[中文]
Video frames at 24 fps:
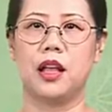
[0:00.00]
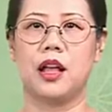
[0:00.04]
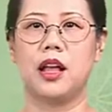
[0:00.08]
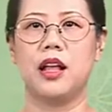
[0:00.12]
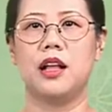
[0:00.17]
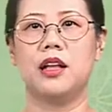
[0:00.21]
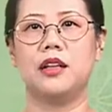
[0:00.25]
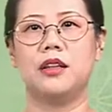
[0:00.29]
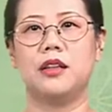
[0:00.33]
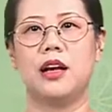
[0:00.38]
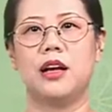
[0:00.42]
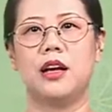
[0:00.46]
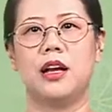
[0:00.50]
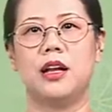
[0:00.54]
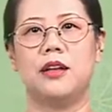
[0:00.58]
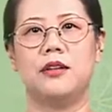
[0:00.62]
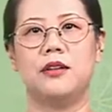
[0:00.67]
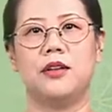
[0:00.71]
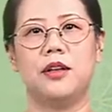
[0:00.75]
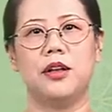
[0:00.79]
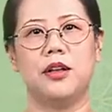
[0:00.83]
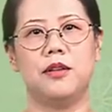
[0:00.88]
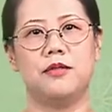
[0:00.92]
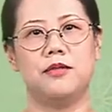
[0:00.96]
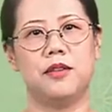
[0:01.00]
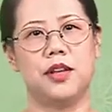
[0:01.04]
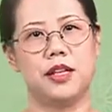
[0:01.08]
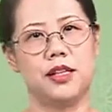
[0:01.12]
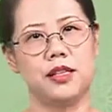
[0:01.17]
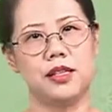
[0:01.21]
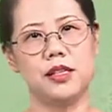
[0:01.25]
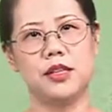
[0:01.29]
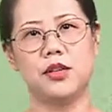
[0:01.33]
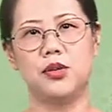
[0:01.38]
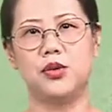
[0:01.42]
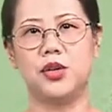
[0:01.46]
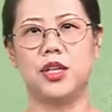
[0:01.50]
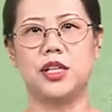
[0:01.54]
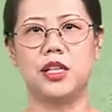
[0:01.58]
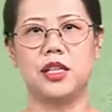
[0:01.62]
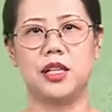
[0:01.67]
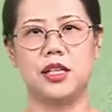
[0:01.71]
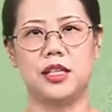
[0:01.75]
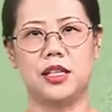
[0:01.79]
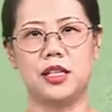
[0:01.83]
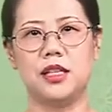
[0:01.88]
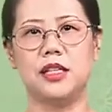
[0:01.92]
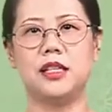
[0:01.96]
当然，文字学习的
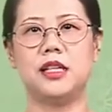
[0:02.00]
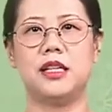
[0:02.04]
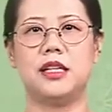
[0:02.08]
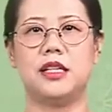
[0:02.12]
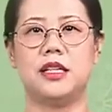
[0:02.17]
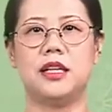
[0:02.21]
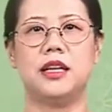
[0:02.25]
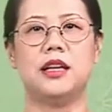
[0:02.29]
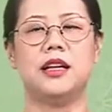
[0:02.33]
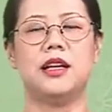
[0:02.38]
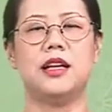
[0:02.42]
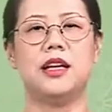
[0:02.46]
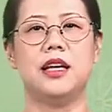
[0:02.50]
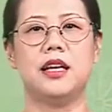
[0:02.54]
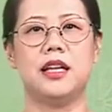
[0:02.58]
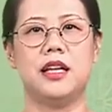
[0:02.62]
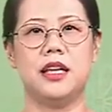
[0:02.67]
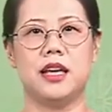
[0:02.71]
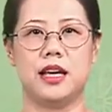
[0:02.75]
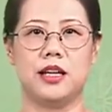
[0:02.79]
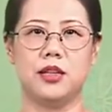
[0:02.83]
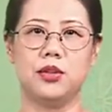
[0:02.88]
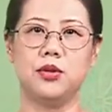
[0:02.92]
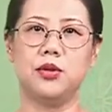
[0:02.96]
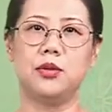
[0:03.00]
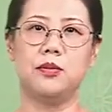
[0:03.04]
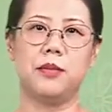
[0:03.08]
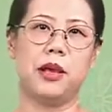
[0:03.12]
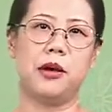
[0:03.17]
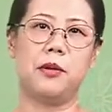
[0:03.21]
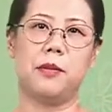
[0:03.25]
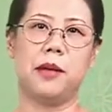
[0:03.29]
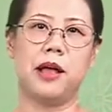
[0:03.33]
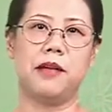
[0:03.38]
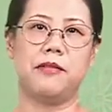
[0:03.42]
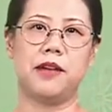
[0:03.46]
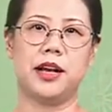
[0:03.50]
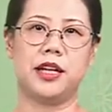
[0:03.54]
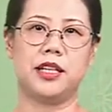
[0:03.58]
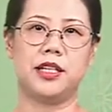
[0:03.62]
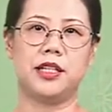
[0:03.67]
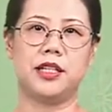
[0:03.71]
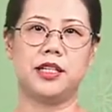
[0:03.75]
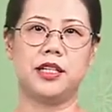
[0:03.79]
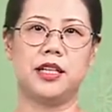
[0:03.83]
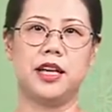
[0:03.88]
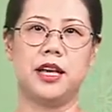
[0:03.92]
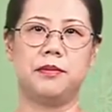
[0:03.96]
经济性也就没有办法实
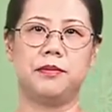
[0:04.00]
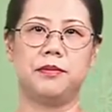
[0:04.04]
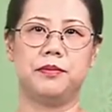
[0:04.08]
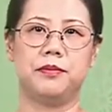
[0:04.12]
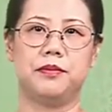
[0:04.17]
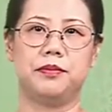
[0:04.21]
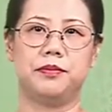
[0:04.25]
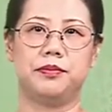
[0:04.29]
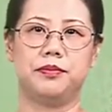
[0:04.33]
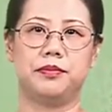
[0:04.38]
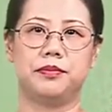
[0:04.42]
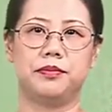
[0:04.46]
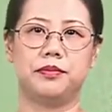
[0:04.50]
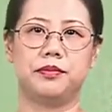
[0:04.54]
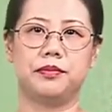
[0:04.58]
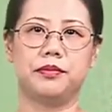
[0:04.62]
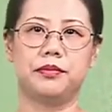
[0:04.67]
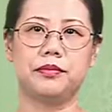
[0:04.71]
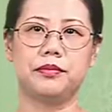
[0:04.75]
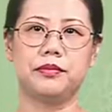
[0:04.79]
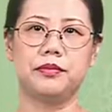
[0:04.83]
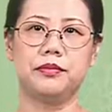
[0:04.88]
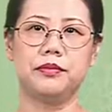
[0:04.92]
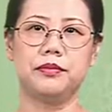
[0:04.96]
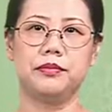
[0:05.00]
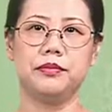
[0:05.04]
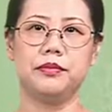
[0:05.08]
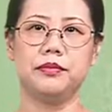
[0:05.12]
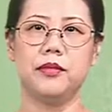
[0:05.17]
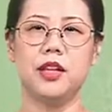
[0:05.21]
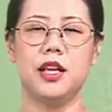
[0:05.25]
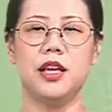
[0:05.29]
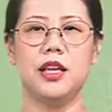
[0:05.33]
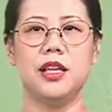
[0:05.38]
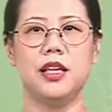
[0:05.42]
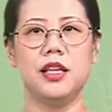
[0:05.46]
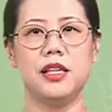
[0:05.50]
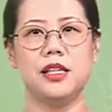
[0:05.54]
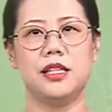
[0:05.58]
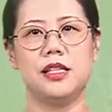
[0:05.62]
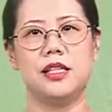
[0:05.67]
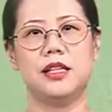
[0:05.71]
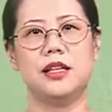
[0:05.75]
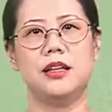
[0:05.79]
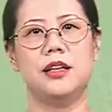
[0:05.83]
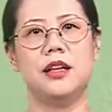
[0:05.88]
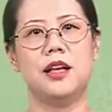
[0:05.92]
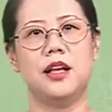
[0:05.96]
现。因
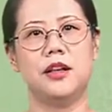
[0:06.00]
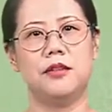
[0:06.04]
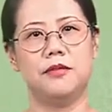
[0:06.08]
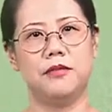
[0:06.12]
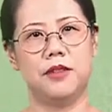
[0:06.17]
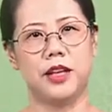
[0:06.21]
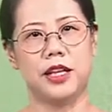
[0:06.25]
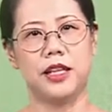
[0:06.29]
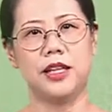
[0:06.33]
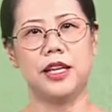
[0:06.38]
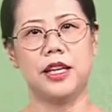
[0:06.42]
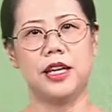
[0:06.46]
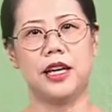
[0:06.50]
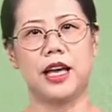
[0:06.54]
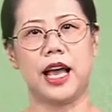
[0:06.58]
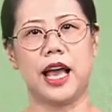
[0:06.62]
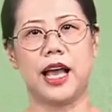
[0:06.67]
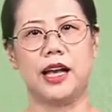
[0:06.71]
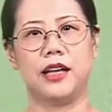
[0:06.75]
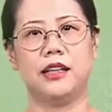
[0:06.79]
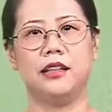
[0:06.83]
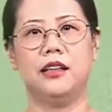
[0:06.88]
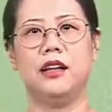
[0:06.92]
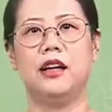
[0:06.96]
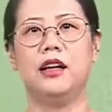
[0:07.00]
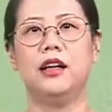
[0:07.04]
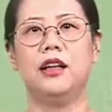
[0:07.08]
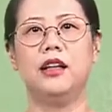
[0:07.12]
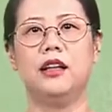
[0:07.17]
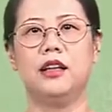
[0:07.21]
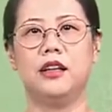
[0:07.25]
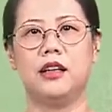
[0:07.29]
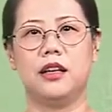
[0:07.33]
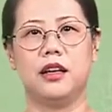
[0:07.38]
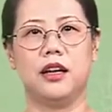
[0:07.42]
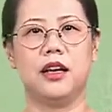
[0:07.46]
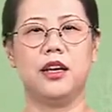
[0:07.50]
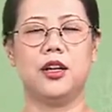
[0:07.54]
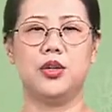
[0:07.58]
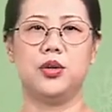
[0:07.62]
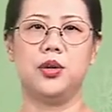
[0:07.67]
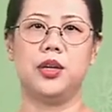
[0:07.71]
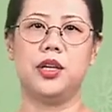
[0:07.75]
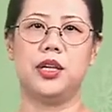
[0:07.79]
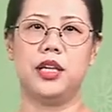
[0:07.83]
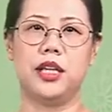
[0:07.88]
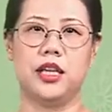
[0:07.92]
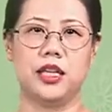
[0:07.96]
此，文体改革可以说
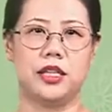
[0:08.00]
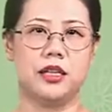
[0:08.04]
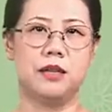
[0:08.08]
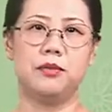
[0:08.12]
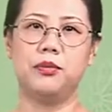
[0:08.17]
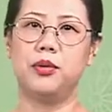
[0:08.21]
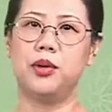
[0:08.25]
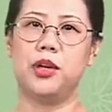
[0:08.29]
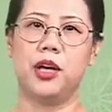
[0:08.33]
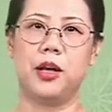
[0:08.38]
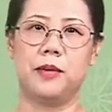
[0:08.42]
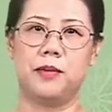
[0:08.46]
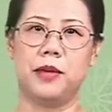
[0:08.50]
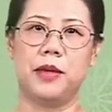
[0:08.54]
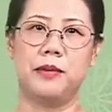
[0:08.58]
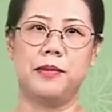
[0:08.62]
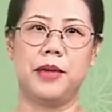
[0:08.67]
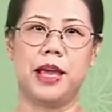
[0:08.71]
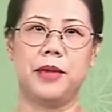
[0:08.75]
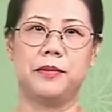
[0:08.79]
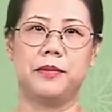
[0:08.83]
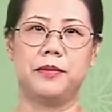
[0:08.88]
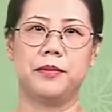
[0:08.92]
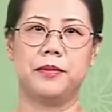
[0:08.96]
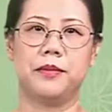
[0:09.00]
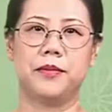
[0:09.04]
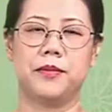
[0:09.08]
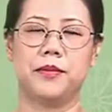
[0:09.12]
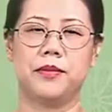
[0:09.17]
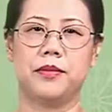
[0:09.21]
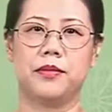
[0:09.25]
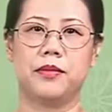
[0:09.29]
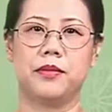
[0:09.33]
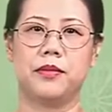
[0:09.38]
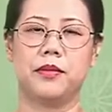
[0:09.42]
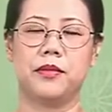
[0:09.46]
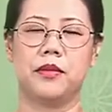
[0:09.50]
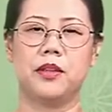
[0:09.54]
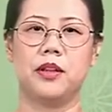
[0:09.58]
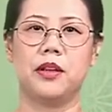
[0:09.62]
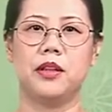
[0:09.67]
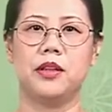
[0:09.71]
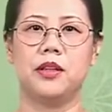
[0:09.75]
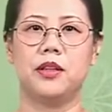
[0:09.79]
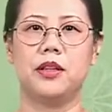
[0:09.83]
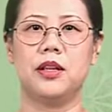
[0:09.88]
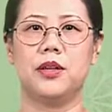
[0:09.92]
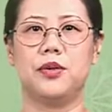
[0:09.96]
已经不可避免。
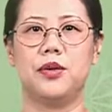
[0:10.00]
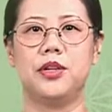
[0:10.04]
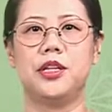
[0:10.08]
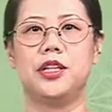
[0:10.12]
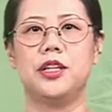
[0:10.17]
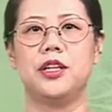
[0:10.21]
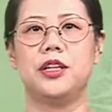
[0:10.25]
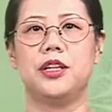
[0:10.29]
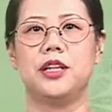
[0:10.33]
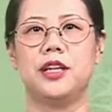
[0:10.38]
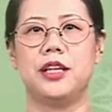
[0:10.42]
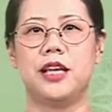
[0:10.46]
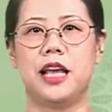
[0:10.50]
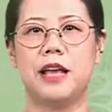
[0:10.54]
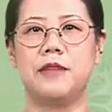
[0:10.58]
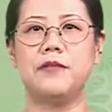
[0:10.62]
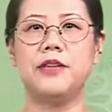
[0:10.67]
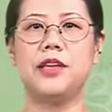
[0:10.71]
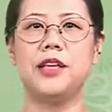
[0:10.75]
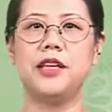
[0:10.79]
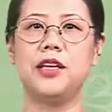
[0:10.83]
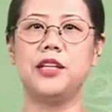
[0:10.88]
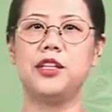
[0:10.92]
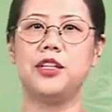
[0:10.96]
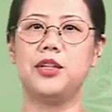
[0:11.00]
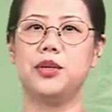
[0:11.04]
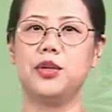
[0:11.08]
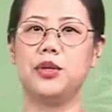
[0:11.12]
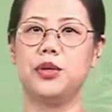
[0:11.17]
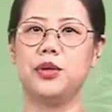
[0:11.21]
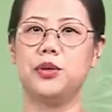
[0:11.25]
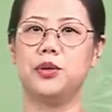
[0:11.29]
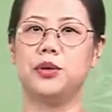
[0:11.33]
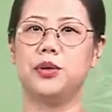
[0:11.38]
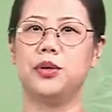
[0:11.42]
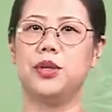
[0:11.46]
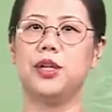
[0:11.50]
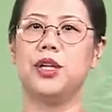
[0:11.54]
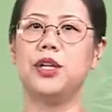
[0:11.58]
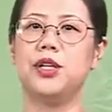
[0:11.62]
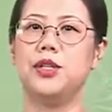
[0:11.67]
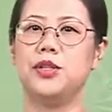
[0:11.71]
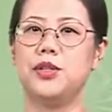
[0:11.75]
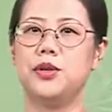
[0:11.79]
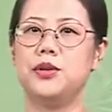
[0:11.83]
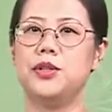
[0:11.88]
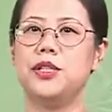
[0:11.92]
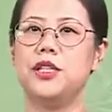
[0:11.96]
那于是，言文一致运动
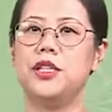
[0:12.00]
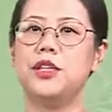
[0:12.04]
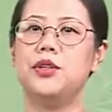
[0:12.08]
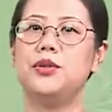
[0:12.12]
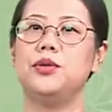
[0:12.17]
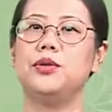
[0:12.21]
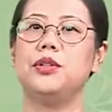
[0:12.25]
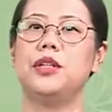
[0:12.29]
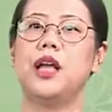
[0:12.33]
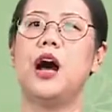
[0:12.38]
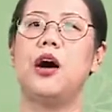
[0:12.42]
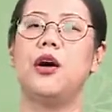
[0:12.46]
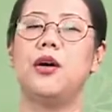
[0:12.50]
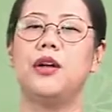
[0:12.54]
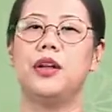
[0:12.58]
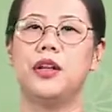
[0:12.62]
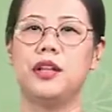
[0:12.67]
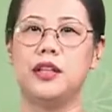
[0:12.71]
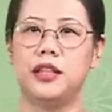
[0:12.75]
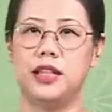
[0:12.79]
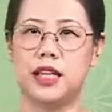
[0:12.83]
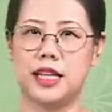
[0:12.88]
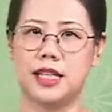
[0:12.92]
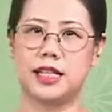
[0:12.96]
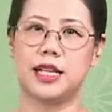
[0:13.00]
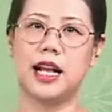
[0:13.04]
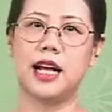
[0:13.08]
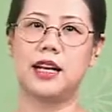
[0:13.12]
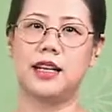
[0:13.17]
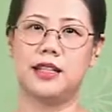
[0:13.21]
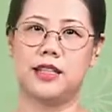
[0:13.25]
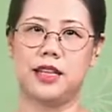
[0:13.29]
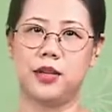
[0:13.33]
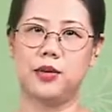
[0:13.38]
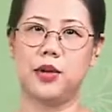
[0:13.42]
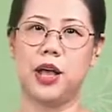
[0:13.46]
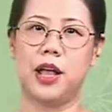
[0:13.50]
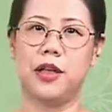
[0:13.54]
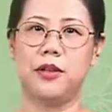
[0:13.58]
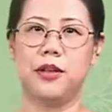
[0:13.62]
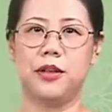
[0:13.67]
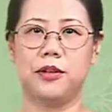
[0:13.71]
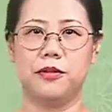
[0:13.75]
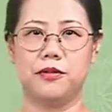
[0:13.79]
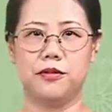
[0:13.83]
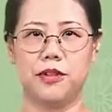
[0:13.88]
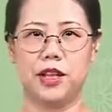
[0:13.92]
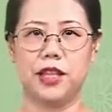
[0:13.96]
就进入到第三个阶
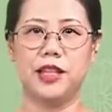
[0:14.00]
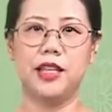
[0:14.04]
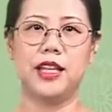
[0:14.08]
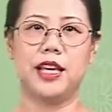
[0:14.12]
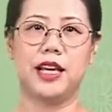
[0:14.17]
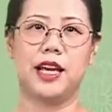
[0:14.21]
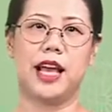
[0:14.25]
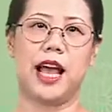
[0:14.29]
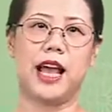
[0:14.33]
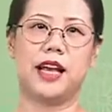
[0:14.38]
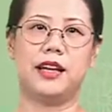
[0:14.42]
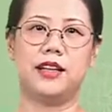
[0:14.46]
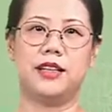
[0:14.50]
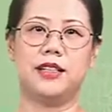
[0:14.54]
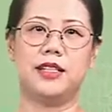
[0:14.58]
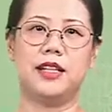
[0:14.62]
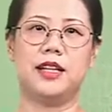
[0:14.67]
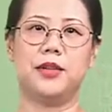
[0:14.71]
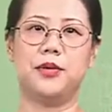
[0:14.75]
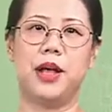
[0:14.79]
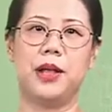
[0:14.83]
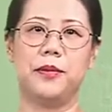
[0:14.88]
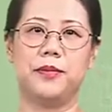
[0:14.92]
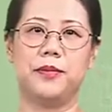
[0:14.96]
段——文体改革阶段。